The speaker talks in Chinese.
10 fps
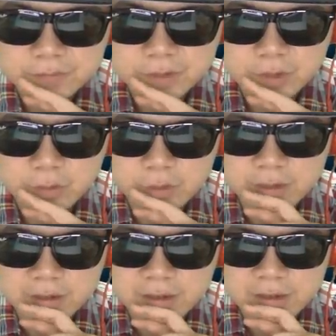我们可
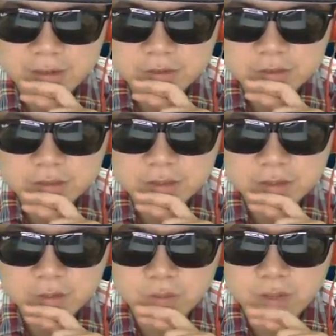以看到这
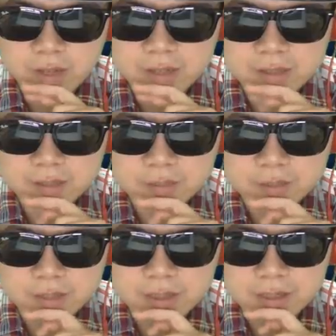个，哇，这个比
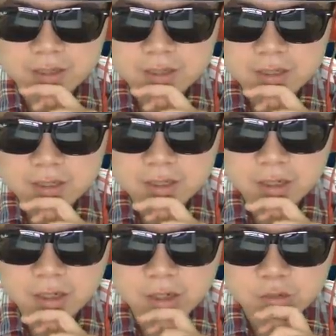赛呢，
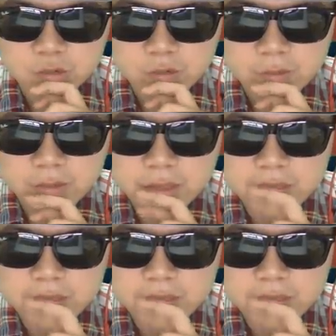呃，对面的